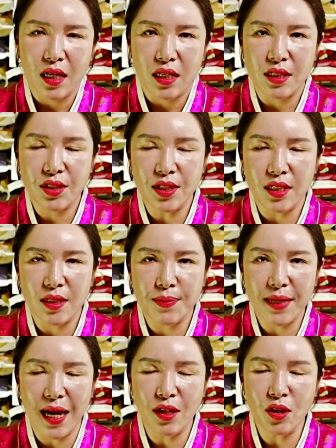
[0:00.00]

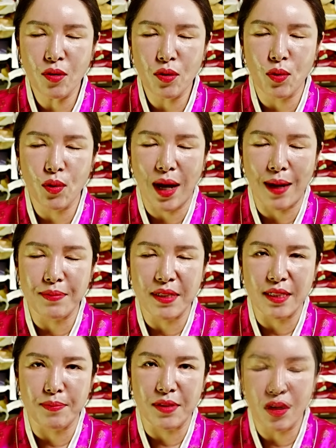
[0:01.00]
2024년도
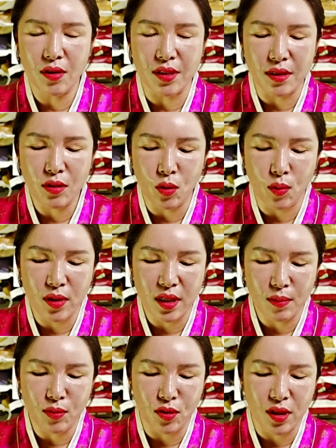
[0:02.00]
갑진년은
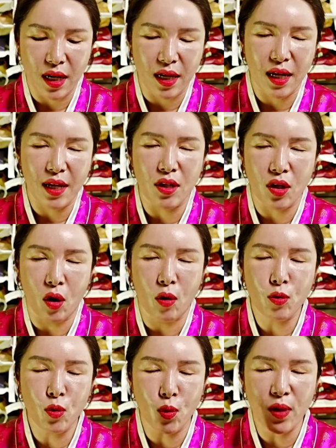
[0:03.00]
용띠분들에겐
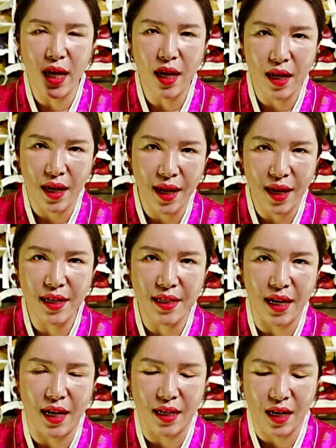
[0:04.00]
역동의
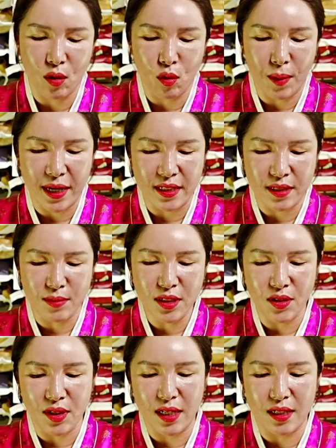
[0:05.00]
해이다 라고 말씀을
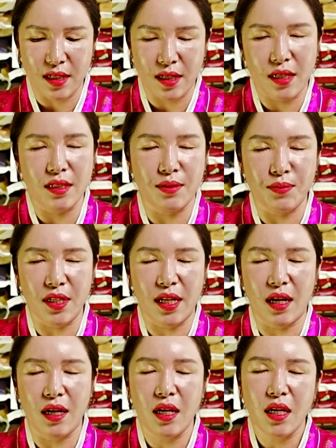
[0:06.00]

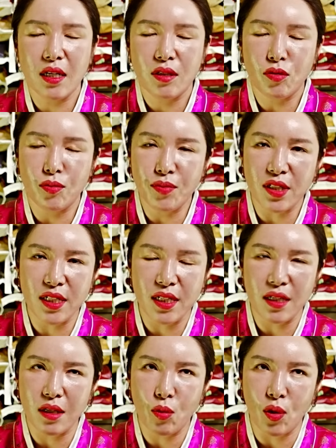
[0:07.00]
전해드리겠습니다.
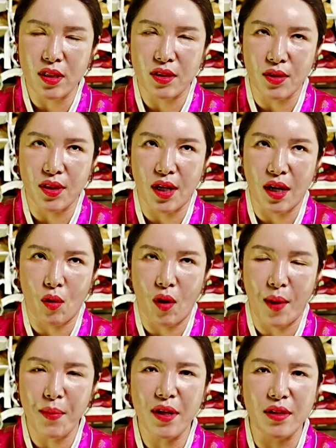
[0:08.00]
움츠리고 있었다라고
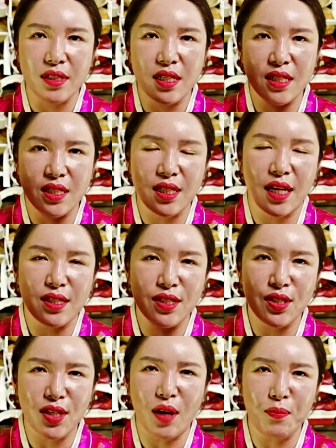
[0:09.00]
하면
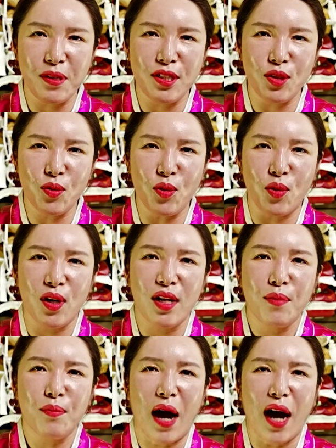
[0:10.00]
기지개를 쫙 피시고
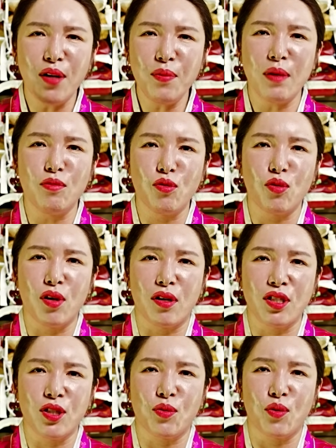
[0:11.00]
마음의 문도
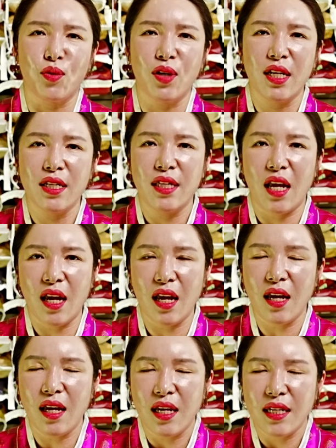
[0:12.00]
여시고
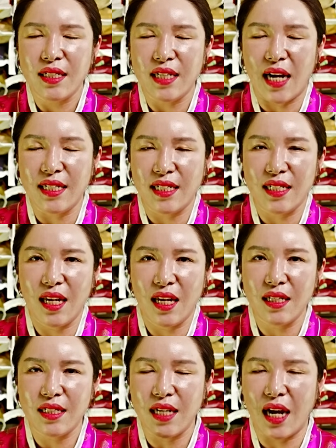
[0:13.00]
내
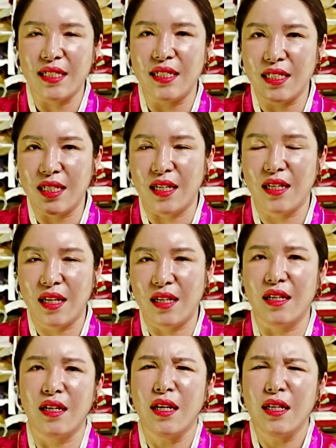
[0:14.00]
자신의 자질이
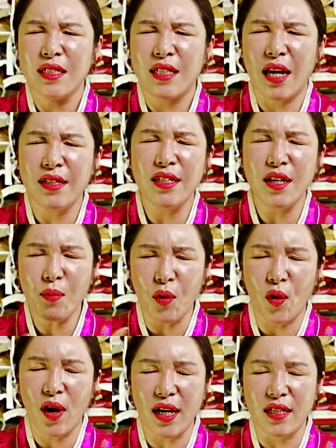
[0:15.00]
예, 재능이
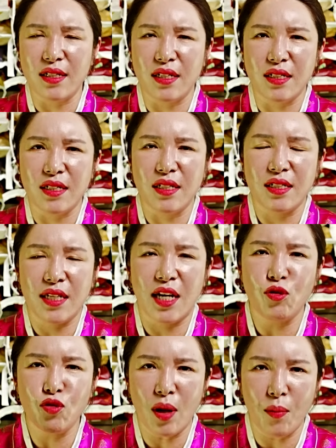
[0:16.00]
뭐가 있는지
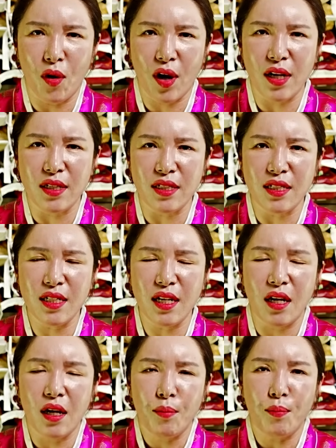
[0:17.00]
재주가 뭐가
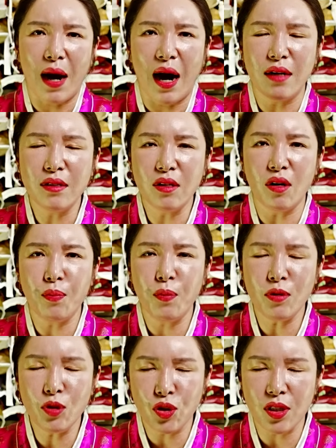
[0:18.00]
있는지 마음껏
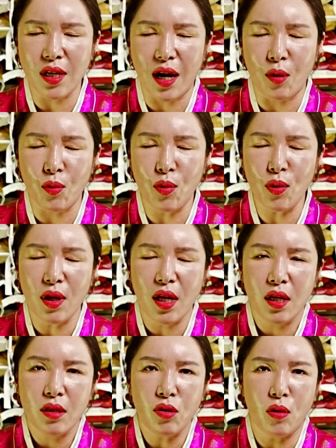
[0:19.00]
표출을 하고
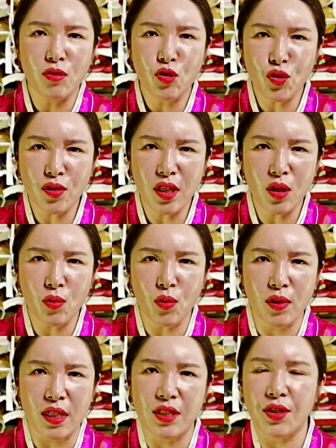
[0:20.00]
너무
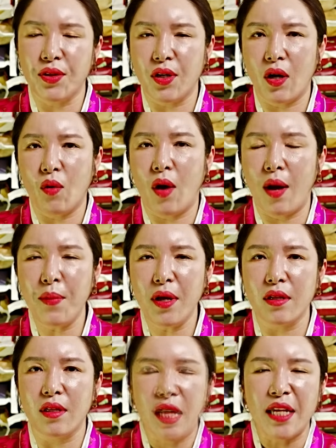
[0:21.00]
숨기고 있었다라고
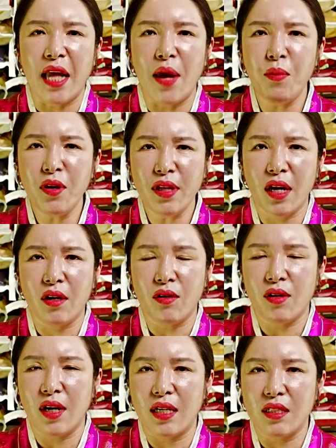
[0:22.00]
하면 내 내면의
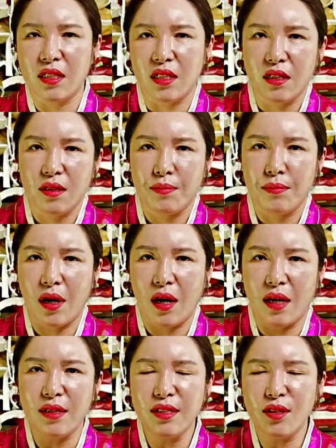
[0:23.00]
것까지
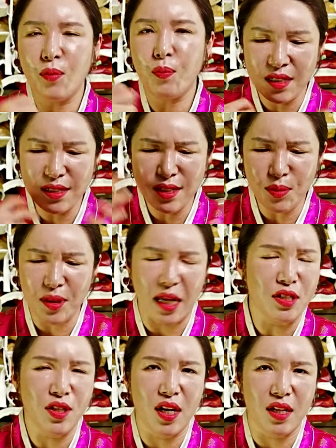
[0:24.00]
마음껏
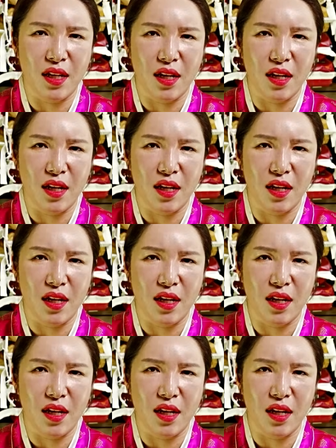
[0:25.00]
끄집어내셔야